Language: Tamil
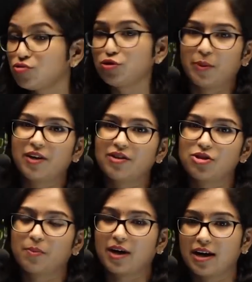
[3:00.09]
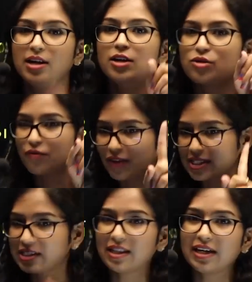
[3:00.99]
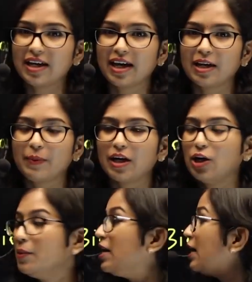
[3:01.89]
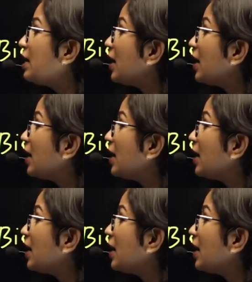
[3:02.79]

சூஸ் பண்ணி வச்சுருப்பாங்க ஸோ ஃபஸ்ட்டு திங் நீங்கள் என்ன பண்ணணும்